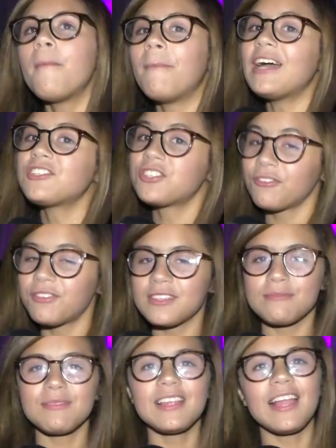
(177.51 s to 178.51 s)
مع الشيف
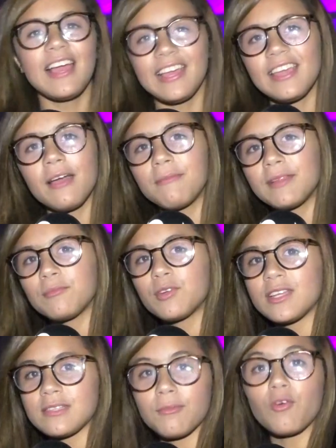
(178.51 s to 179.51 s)
ياسمين الحيه بهذه
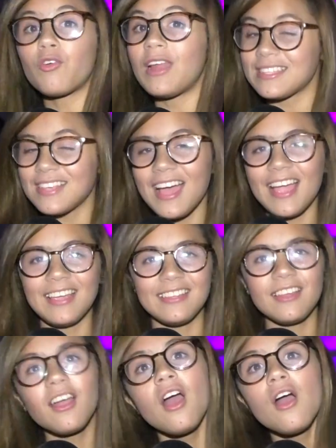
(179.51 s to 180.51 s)
المناسبه نقولها لها صحه
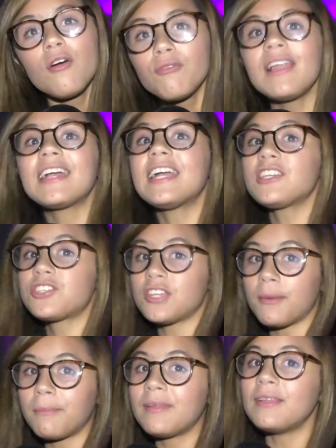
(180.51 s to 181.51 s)
عيدك فوالا كاع
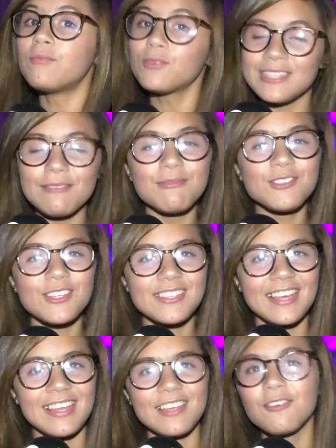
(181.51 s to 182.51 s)
الشعب المسلم
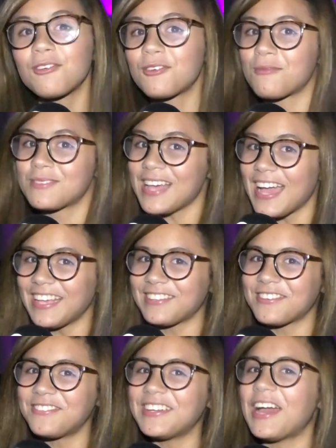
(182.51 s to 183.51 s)
الجزائري نقول لكم صحه
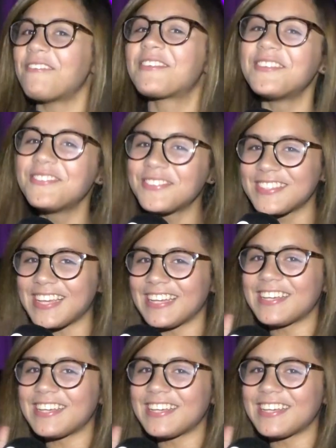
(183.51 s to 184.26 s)
عيدكم نحبكم نموت